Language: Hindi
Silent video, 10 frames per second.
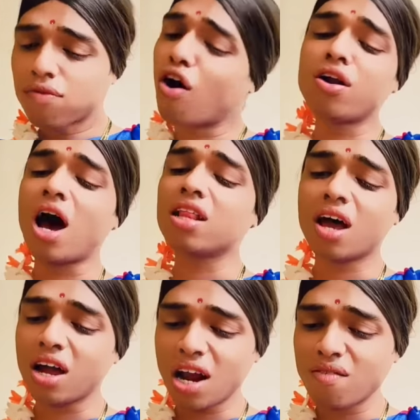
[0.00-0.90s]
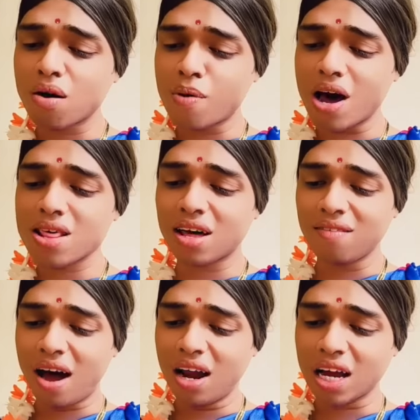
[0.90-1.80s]
फोन आता है ना वो पार्सल
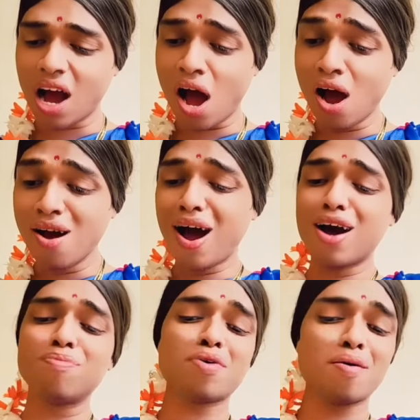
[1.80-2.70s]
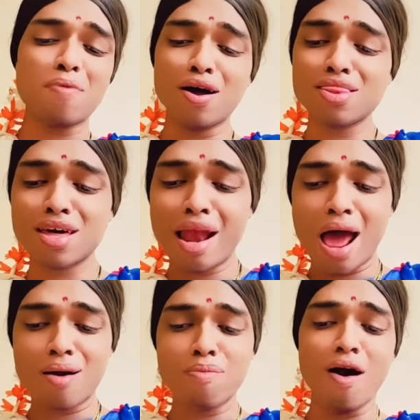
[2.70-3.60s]
वाले का आपका पार्सल है
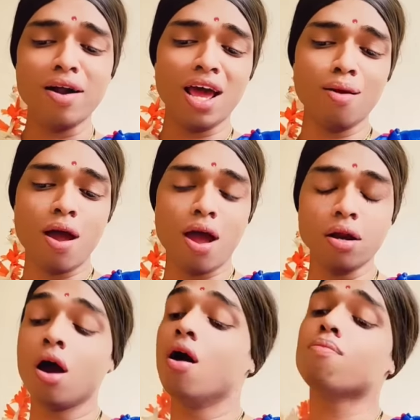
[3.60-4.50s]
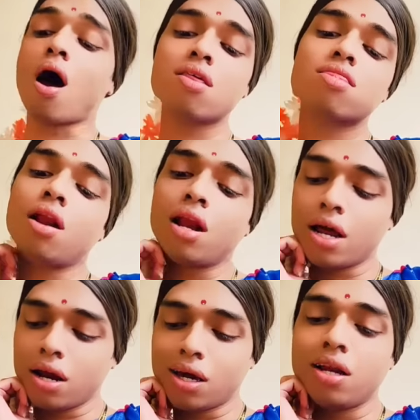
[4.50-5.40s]
पटेल बहन पार्सल
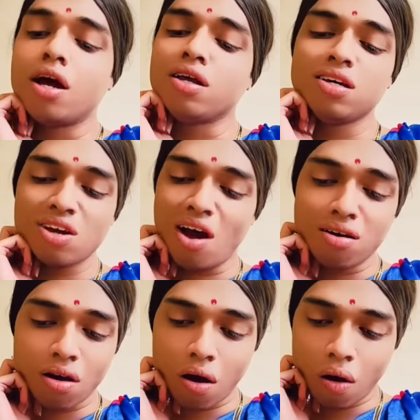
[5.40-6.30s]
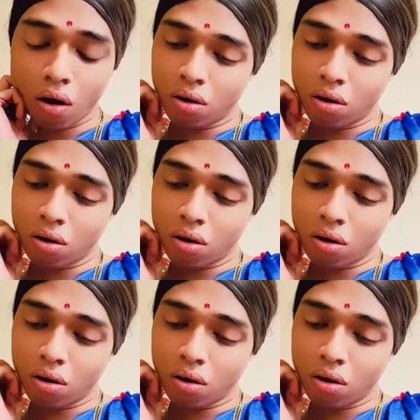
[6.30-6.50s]
लेने के लिए नीचे आ जाओ